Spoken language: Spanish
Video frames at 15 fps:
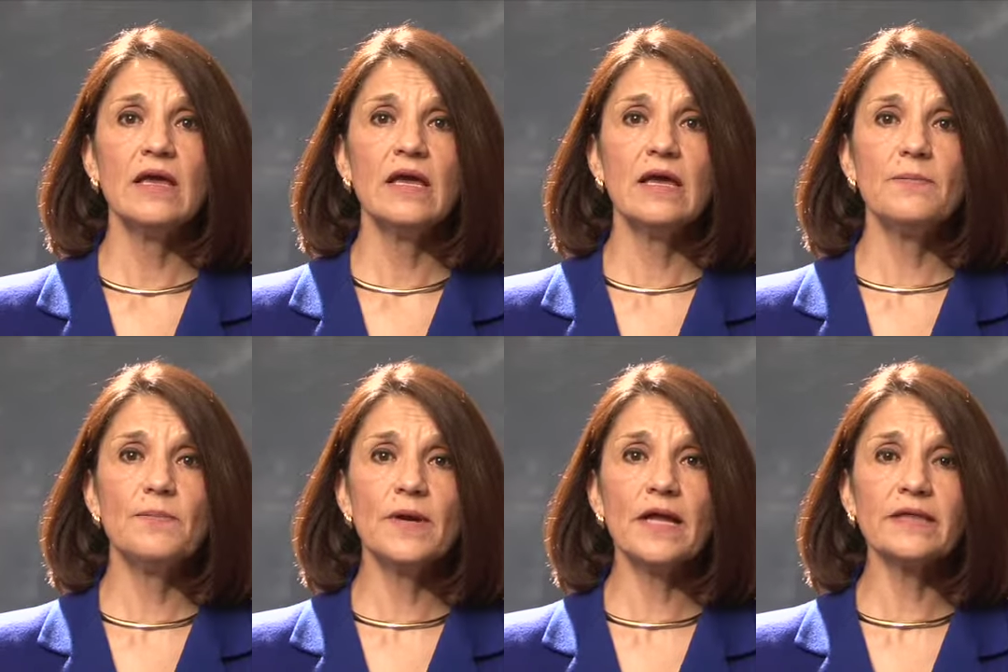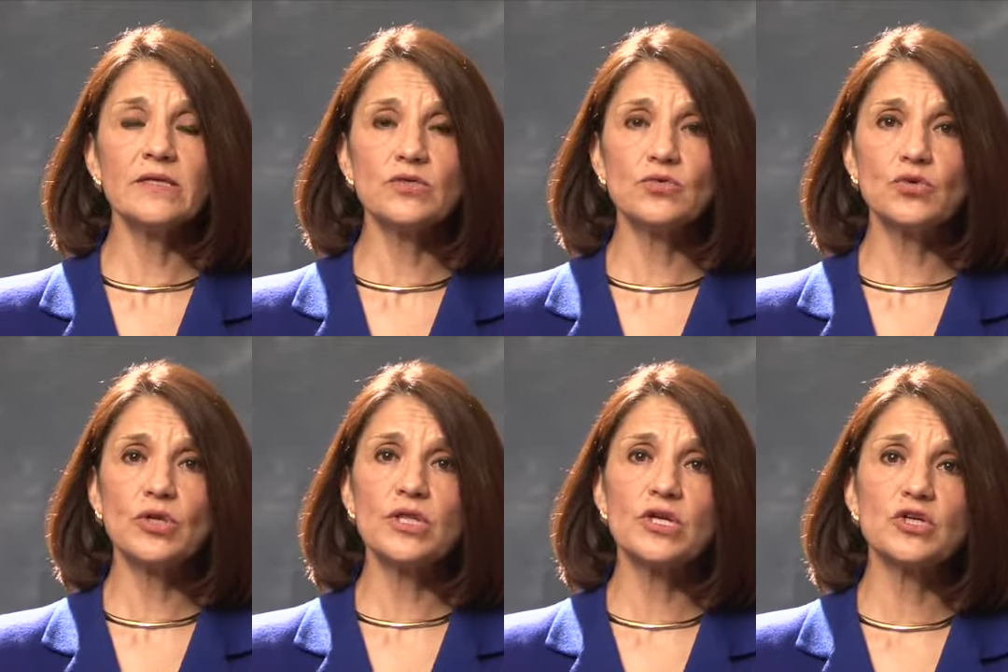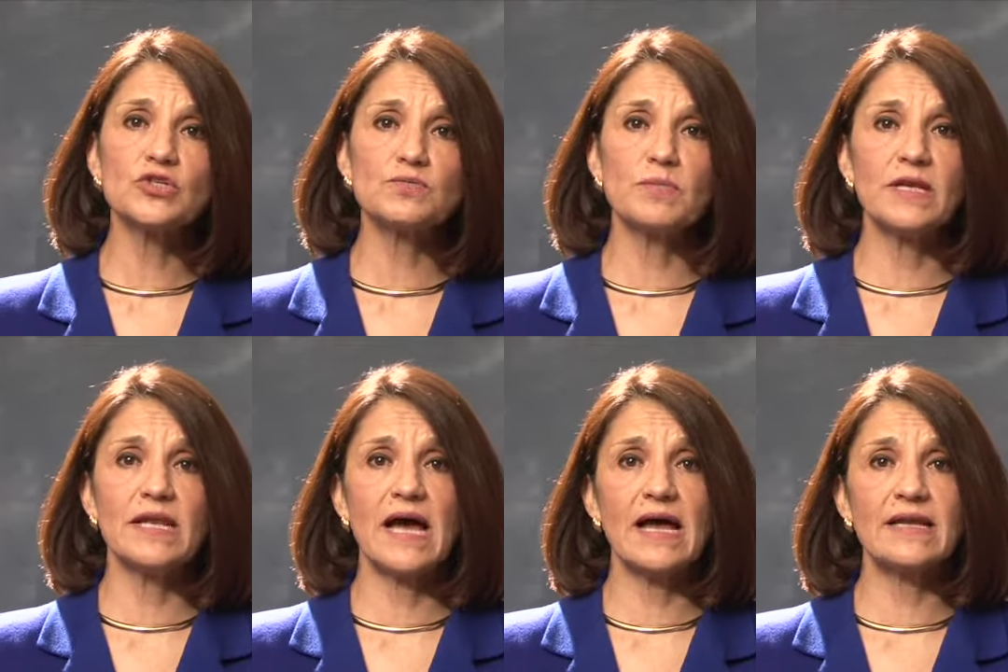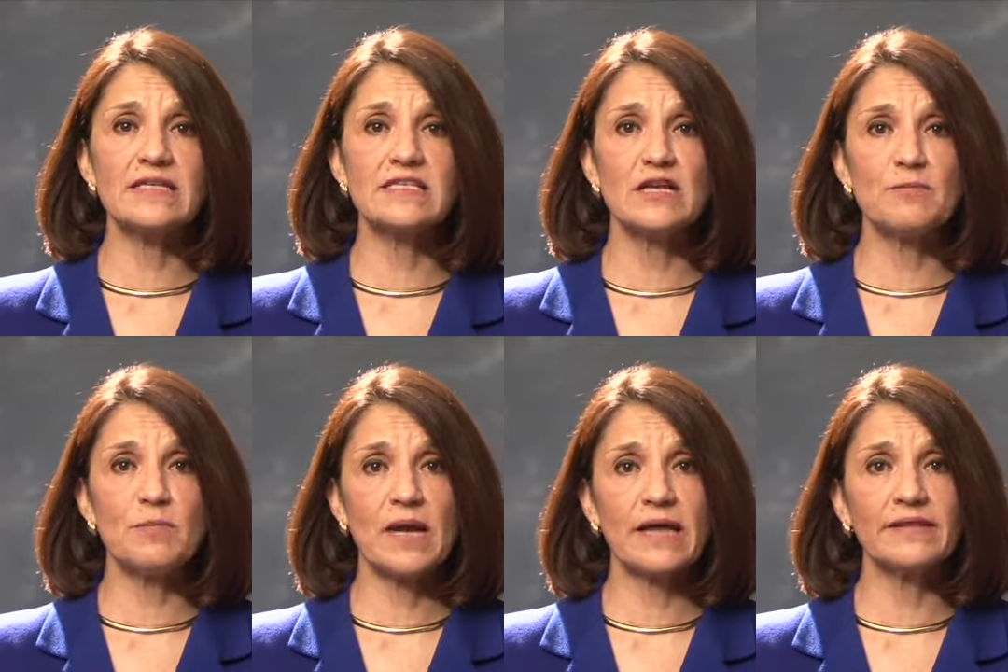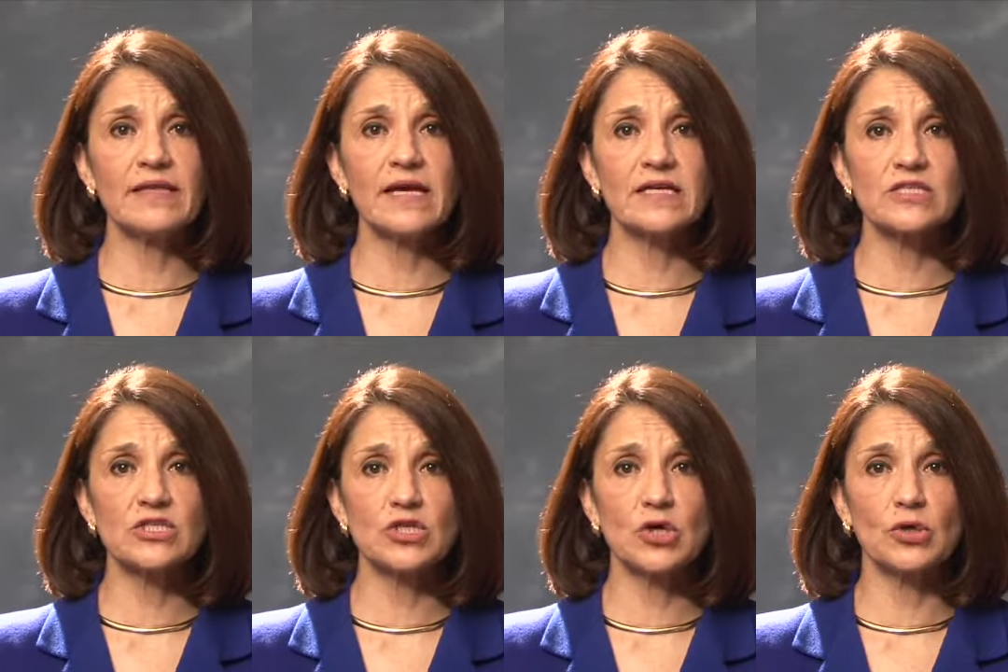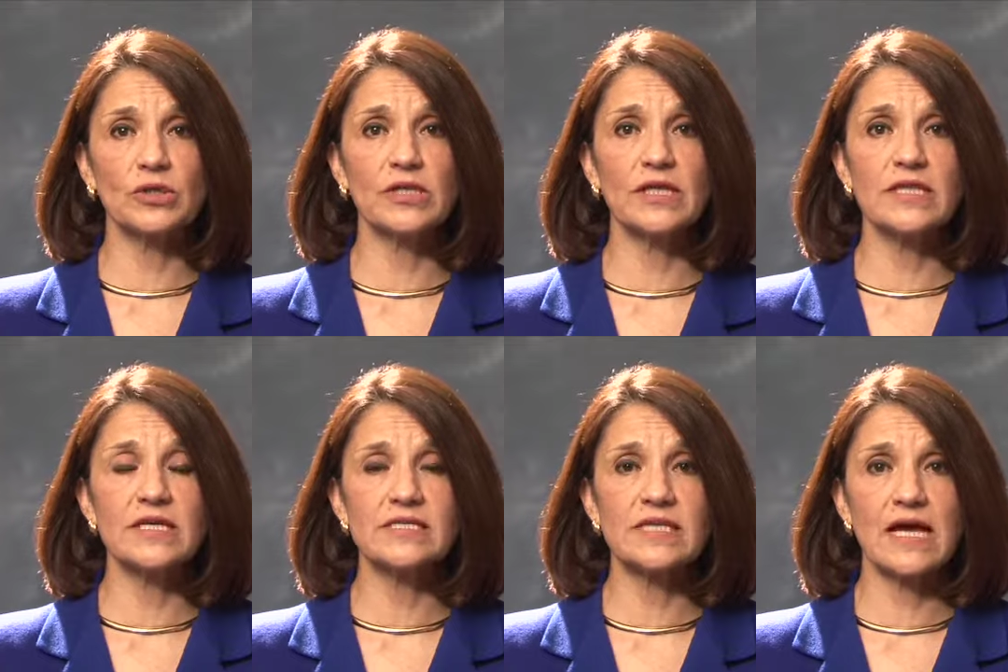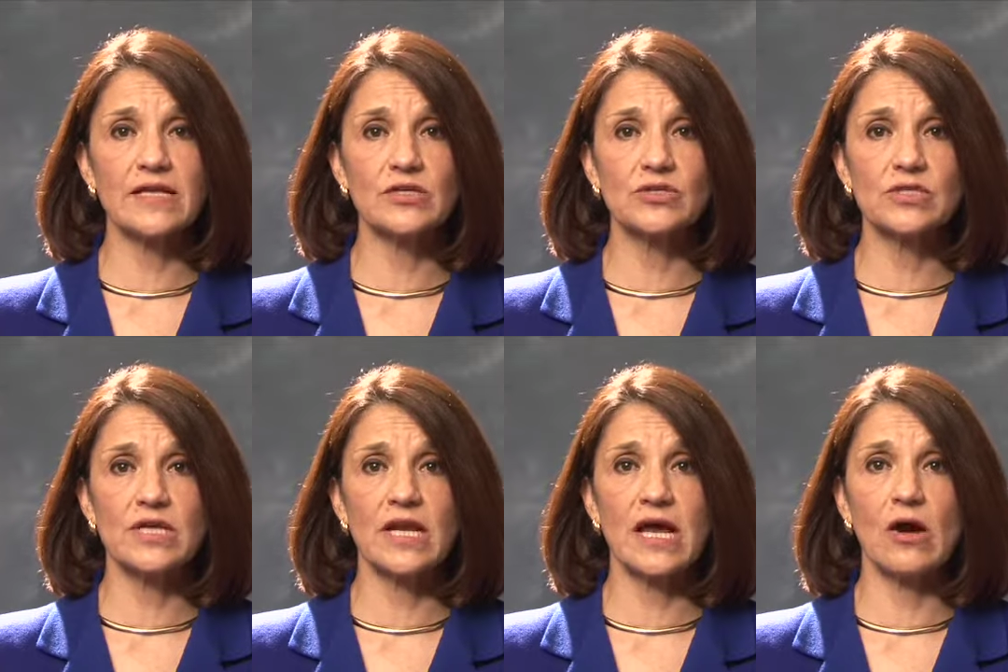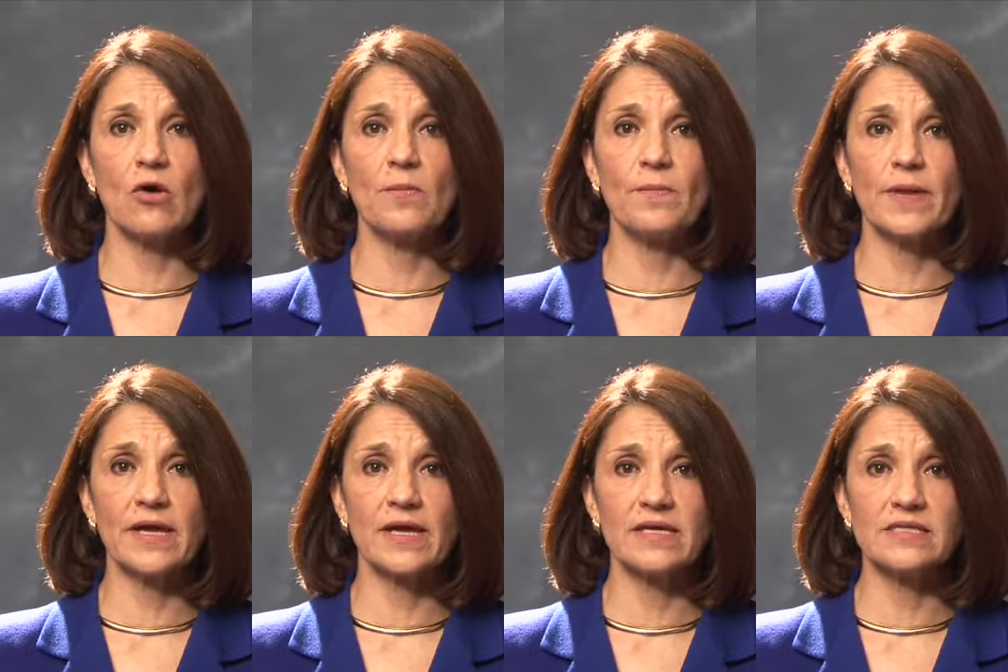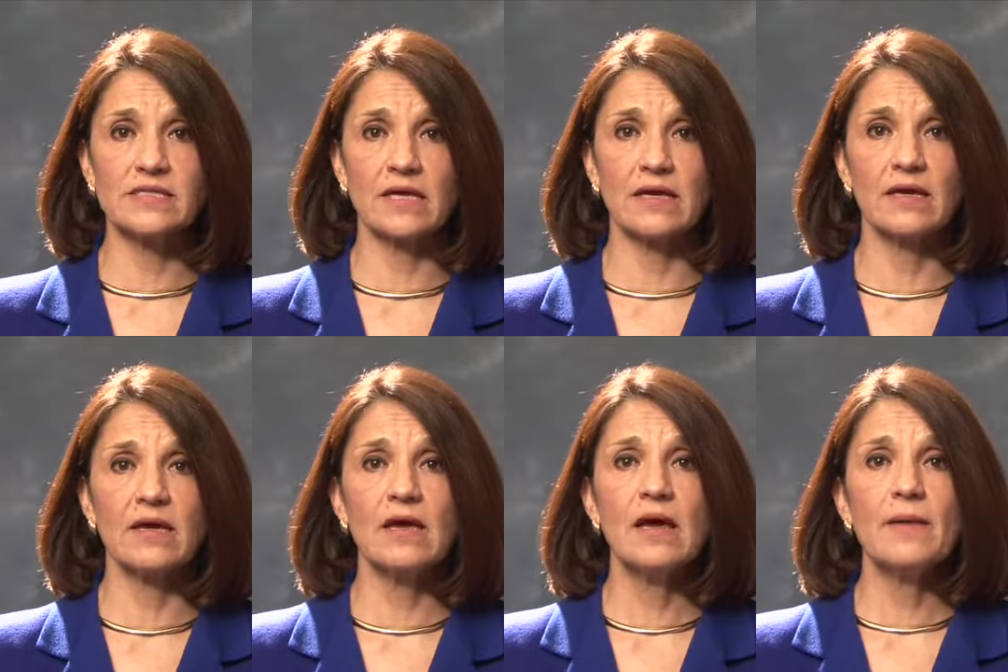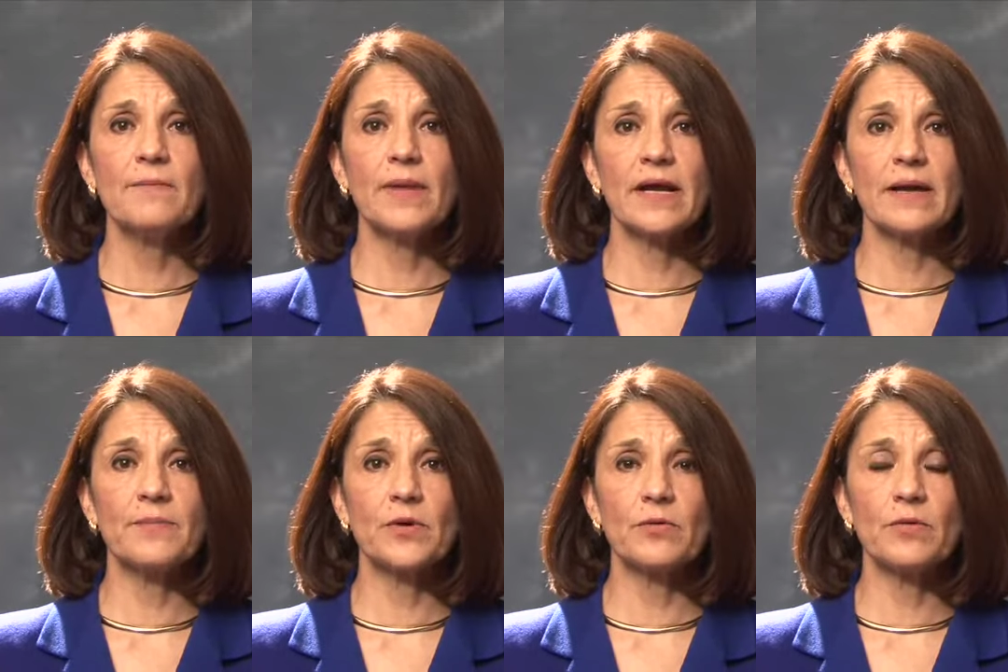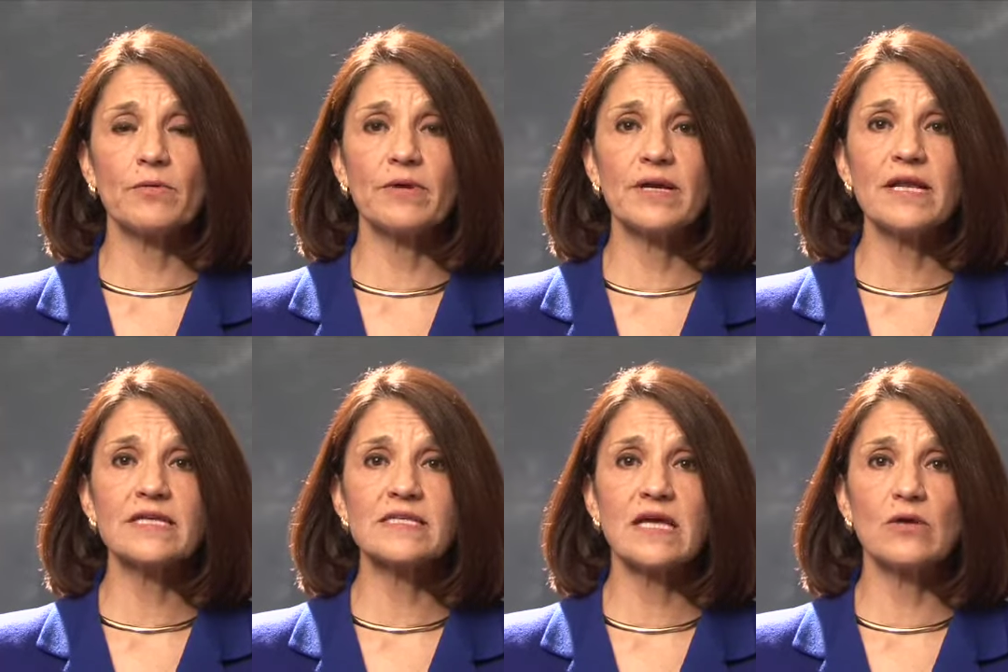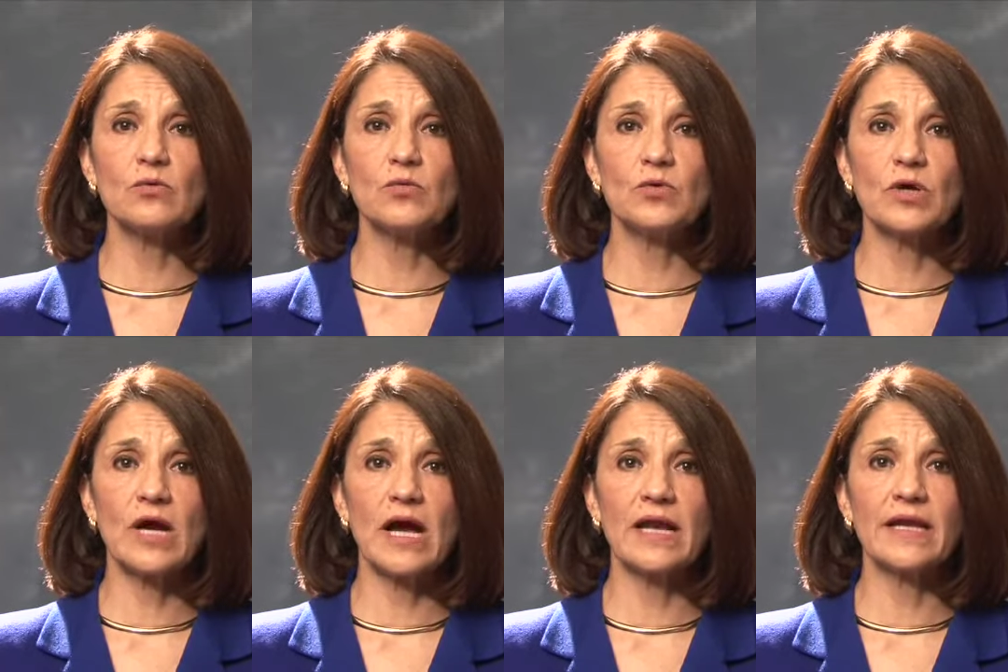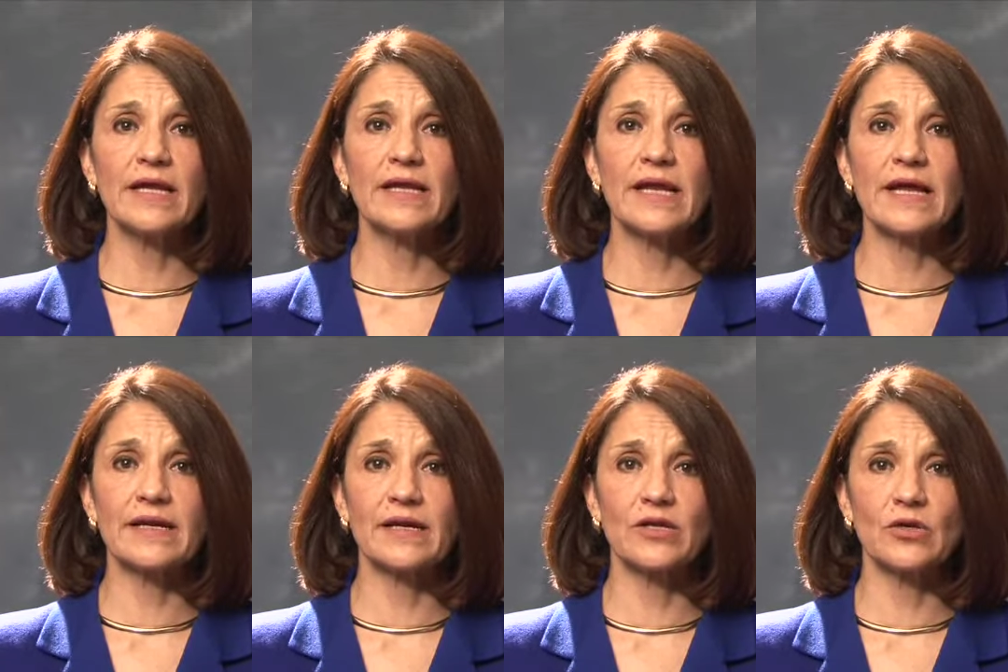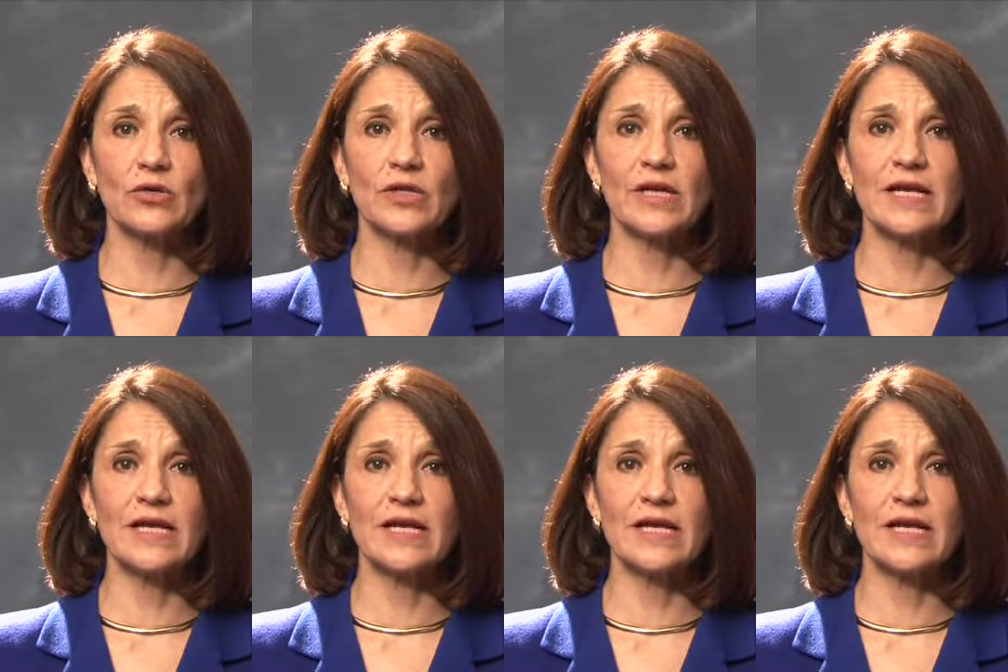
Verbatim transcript: El PRAT es uno de los pilares del plan de acción de 10 años de la OPS para promover la salud bucal en la región de